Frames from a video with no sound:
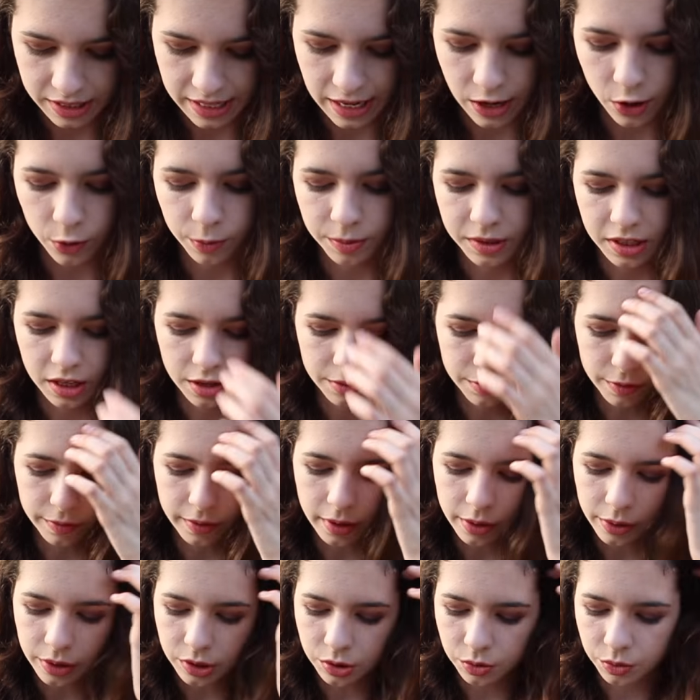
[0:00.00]

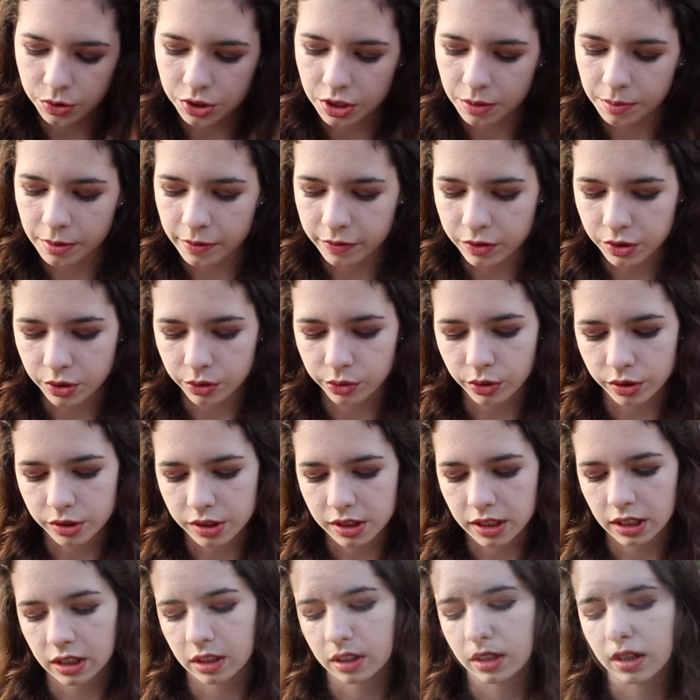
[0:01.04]
zaobserwowałaś u siebie w ciągu
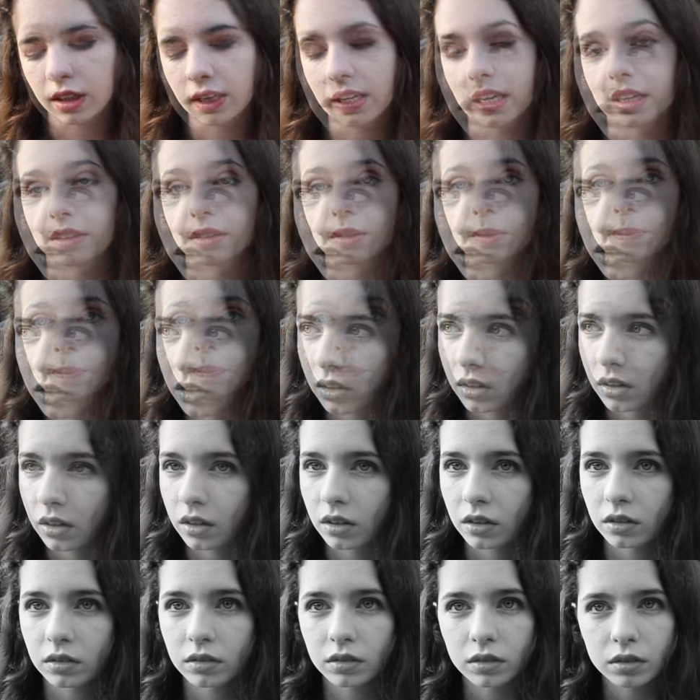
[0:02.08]
ostatnich lat.
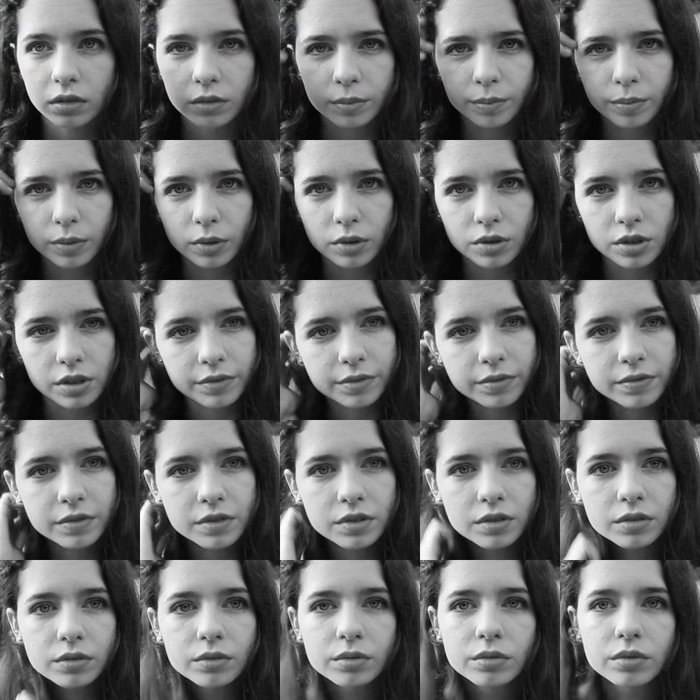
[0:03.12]
No Boże, w
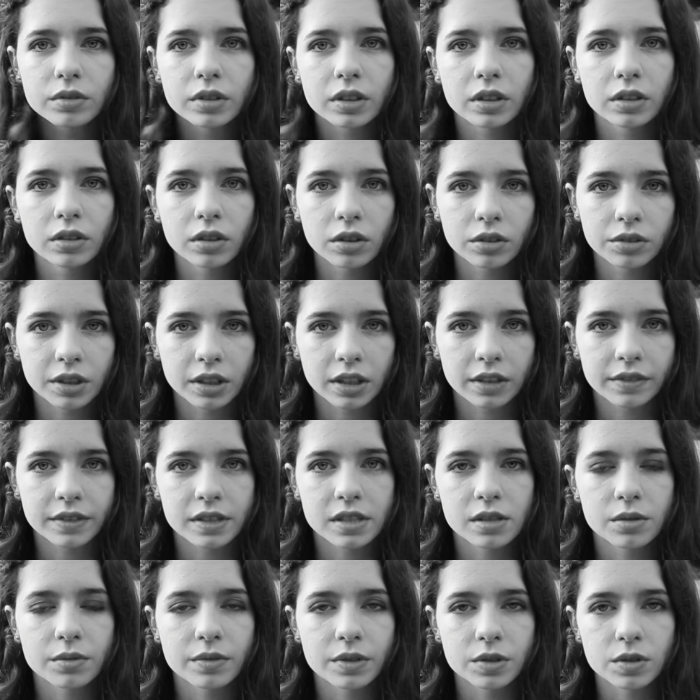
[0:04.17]
ciągu tygodnia
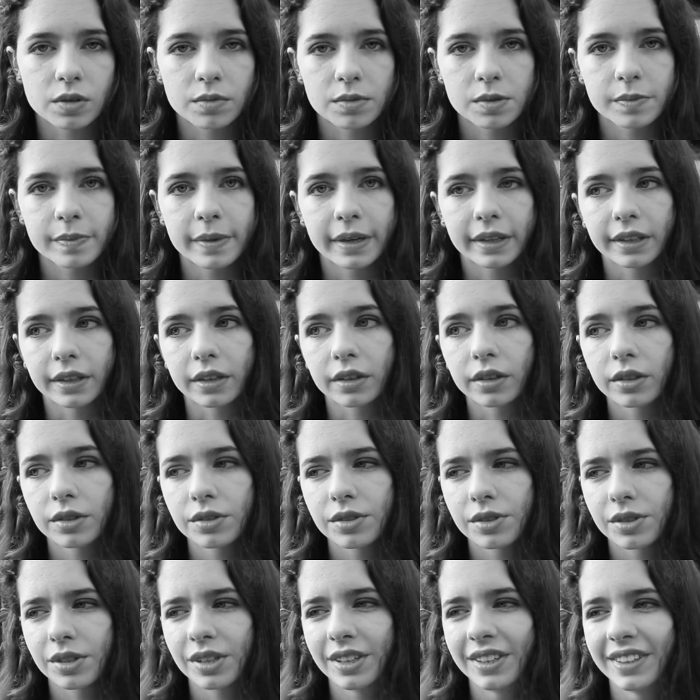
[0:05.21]
nawet zauważyłam zmianę.
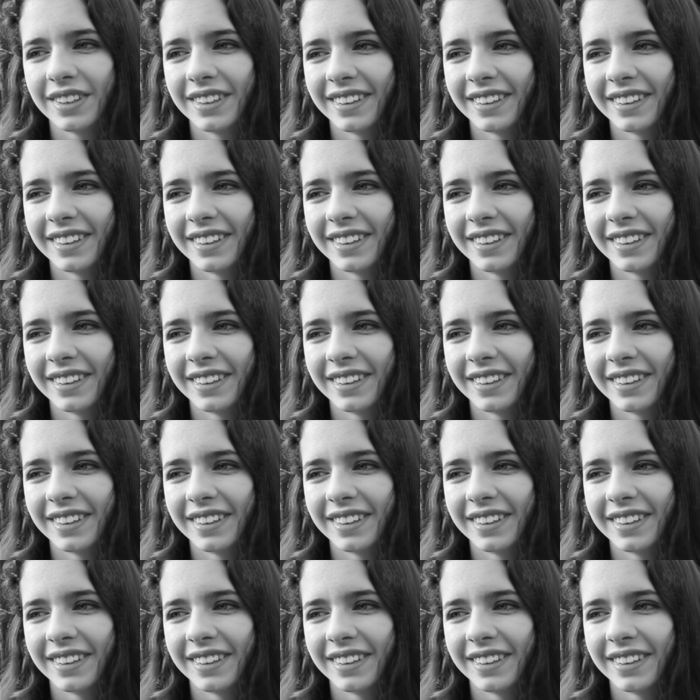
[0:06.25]
Chodzi...